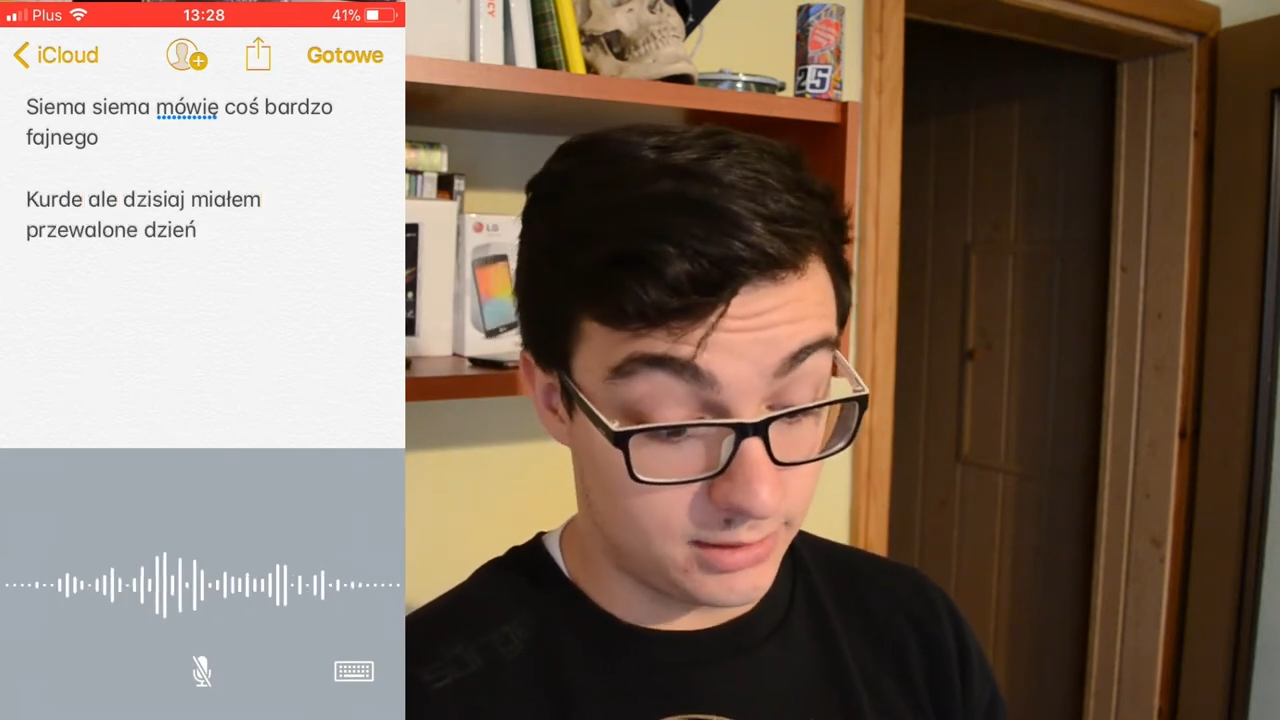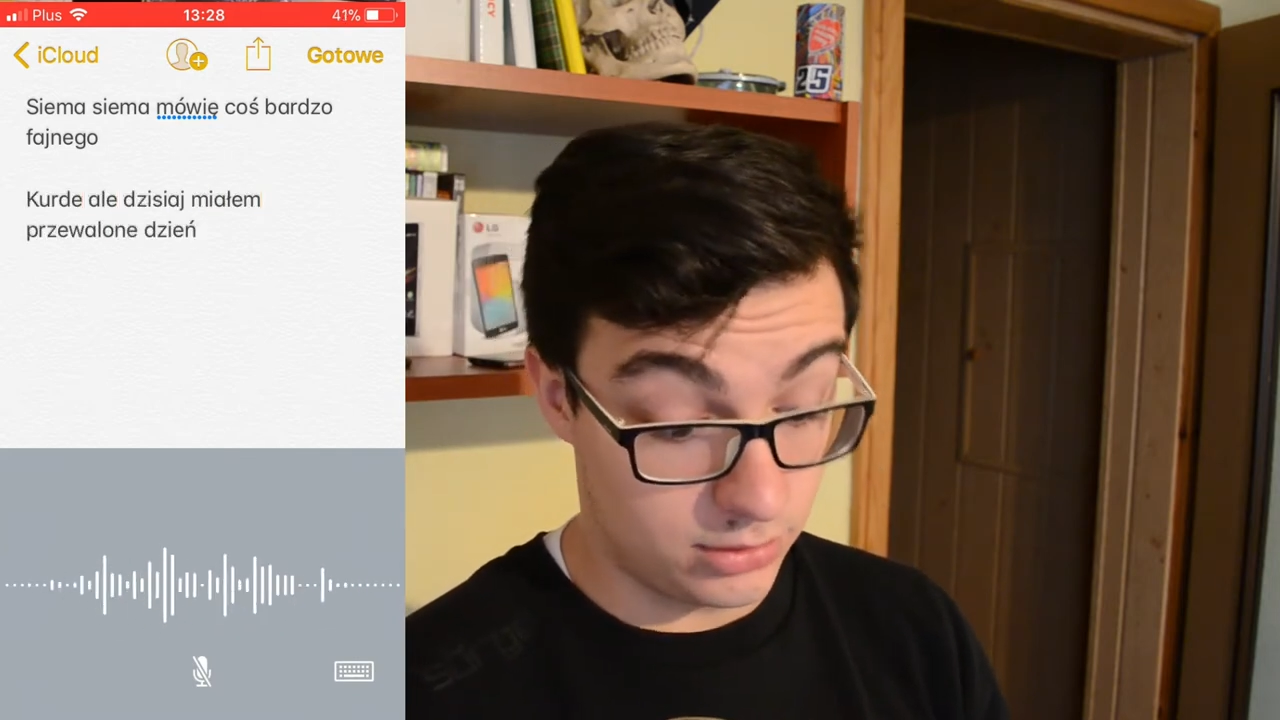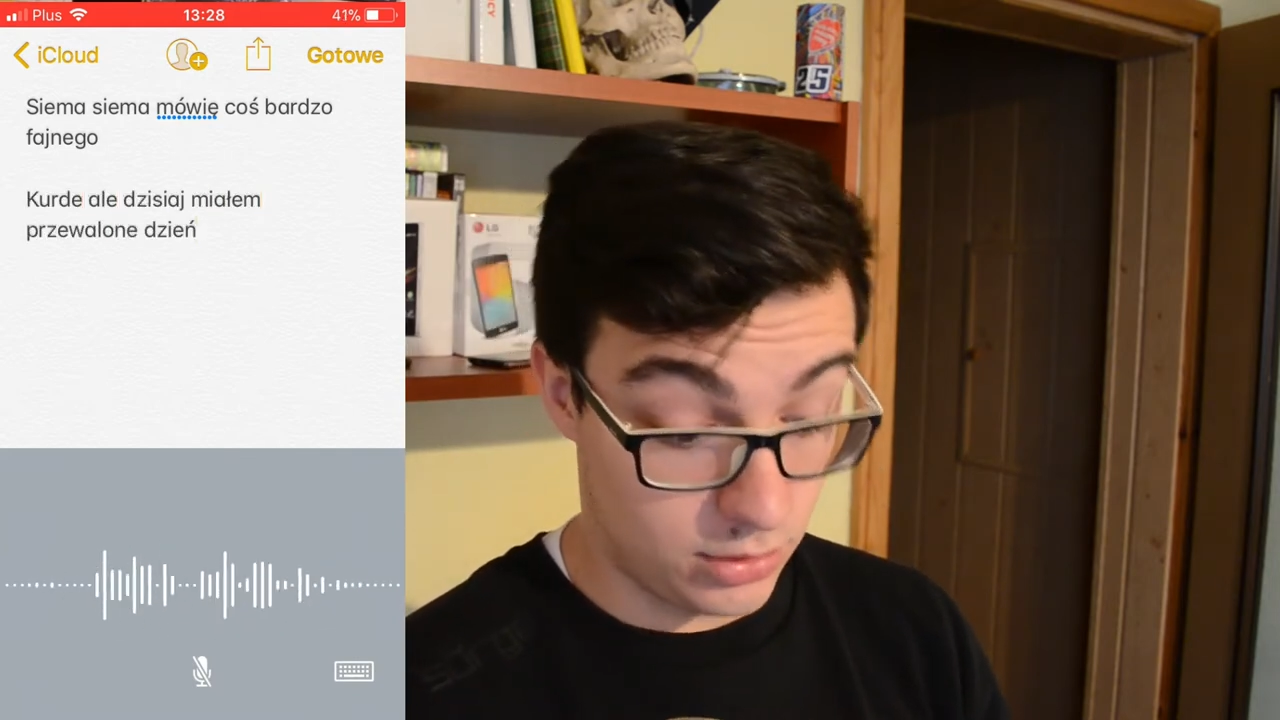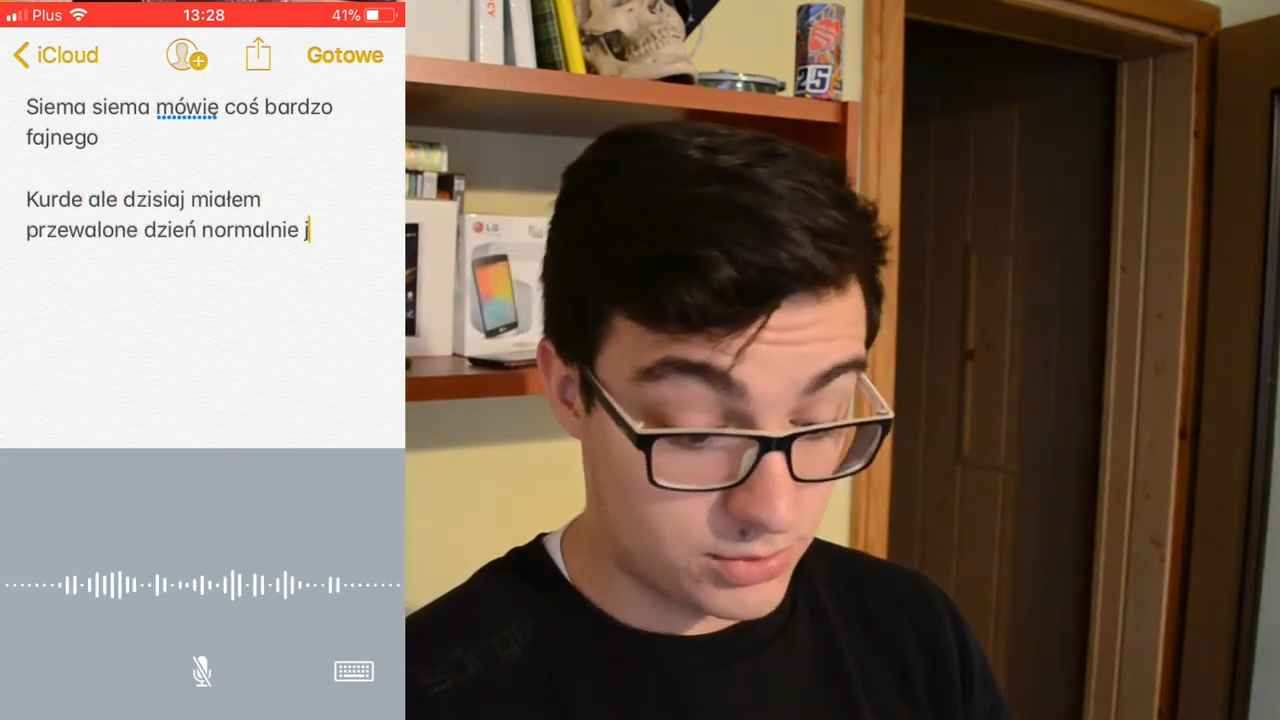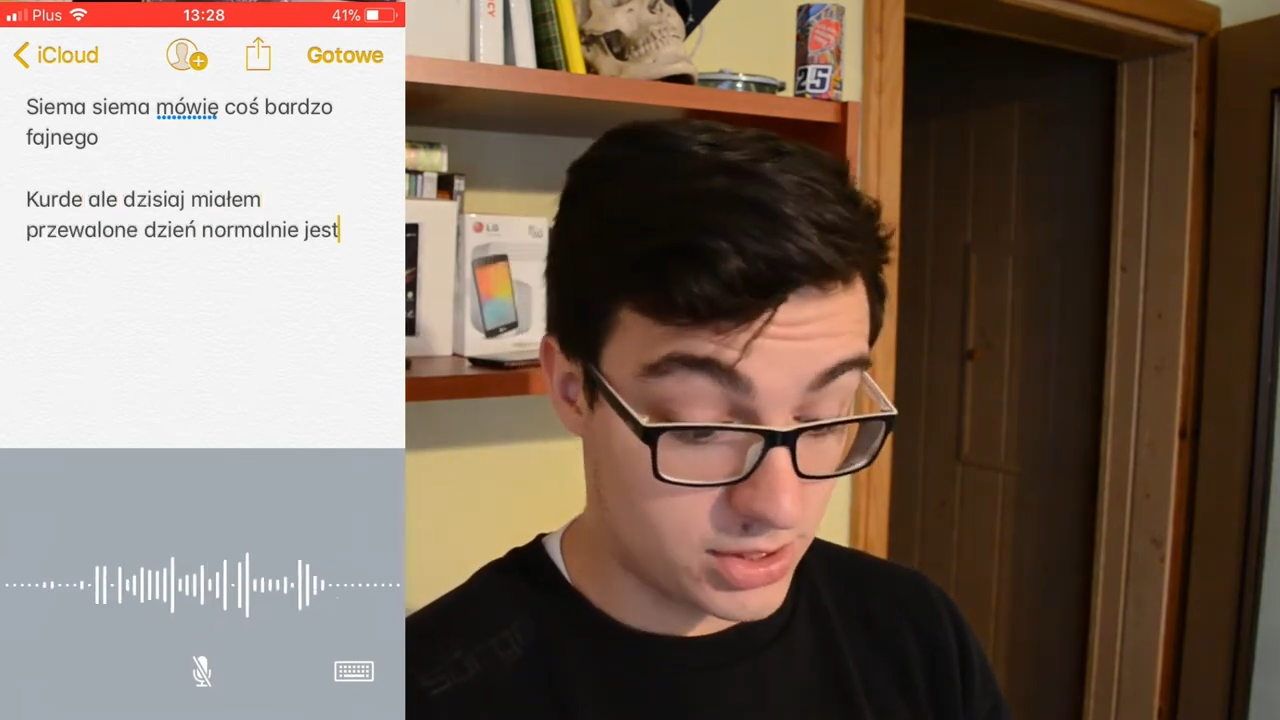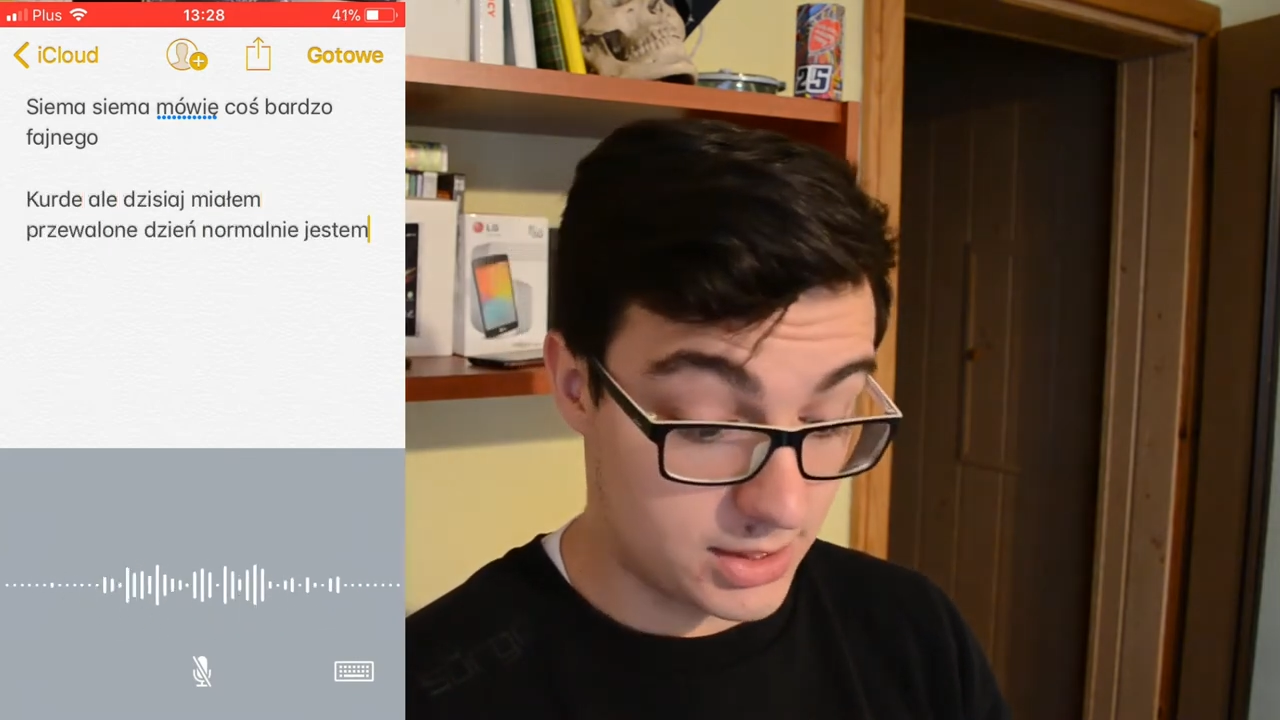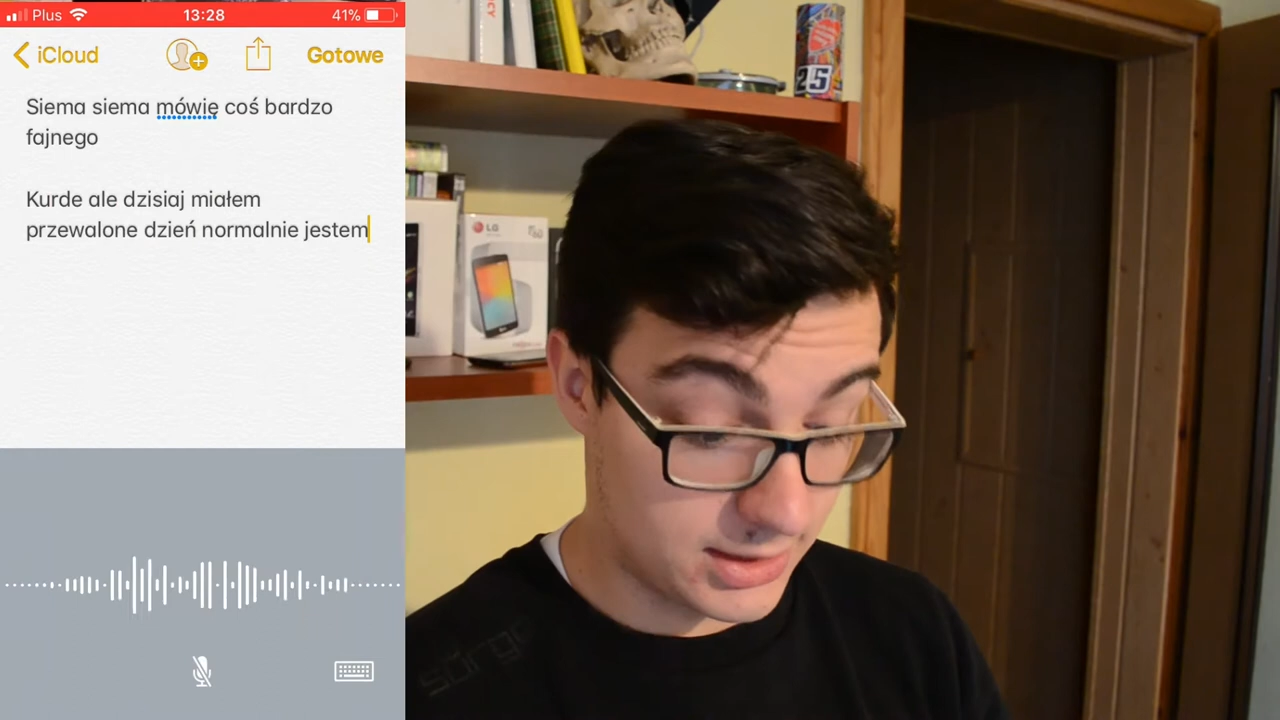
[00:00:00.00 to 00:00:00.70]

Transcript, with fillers: Dobrze, że